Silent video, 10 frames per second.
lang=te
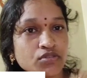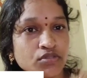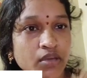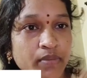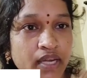
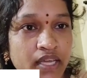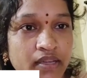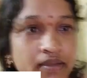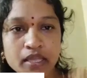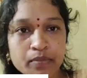తెలుసుకుందామండి
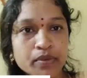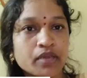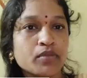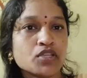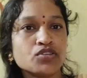
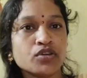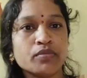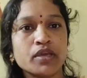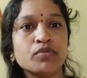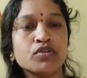
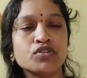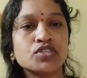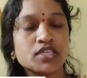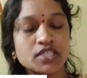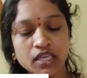ప్రీమేచ్యూర్ బేబీ
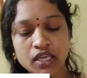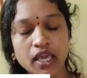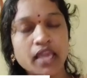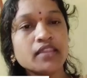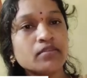వచ్చేసి
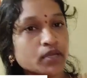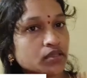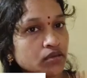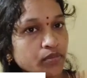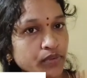ఎయిత్
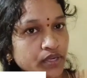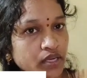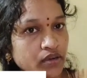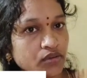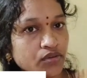మంత్లో
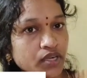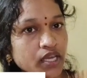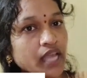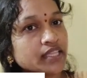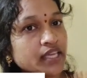
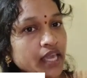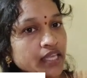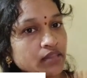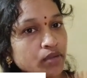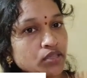పుట్టారనుకోండి అయితే
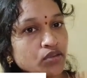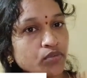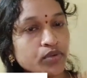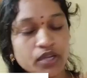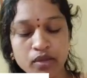ఎయిత్
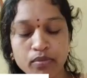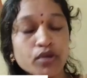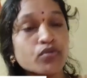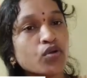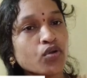మంత్లో పుట్ట
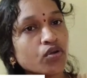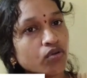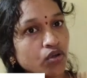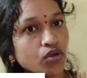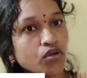బరువు
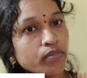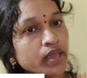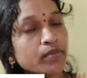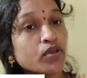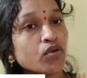ఒక్కొక్క ఒక్కొక్క
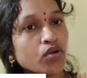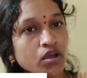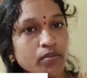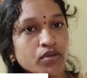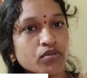బేబీ
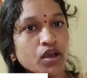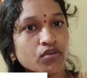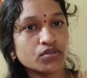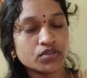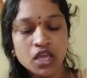ఒక్కొక్క బరువులా
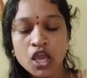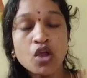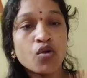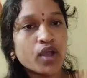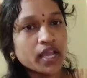ఉంటుంది
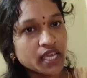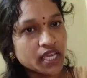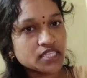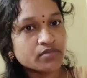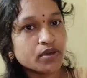ఒక
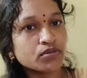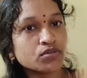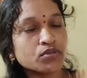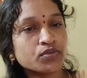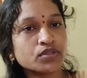కేజీ
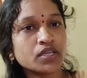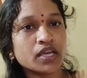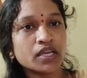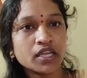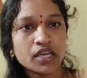బరువుతో
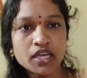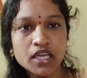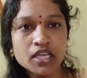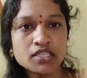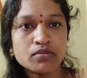పుడతారండి
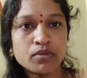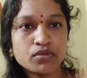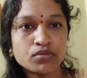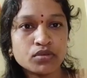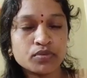రెండు కేజీల
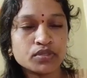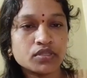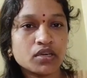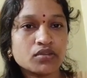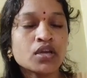బరువుతో
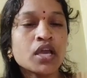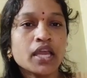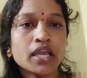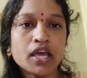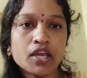పుడతారు
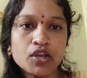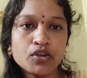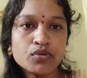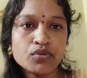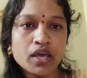ఇంకా
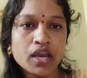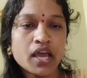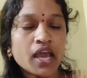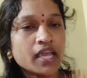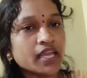రెండున్నర
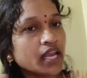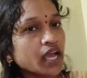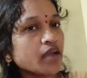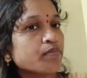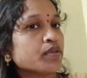
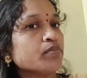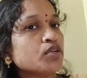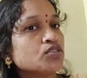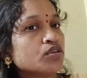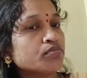ఇలాగా
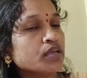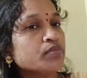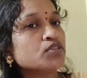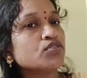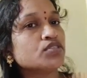ప్రీమేచ్యూర్
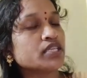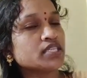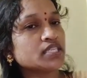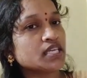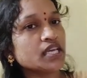బేబీస్
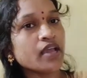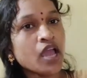వచ్చేసి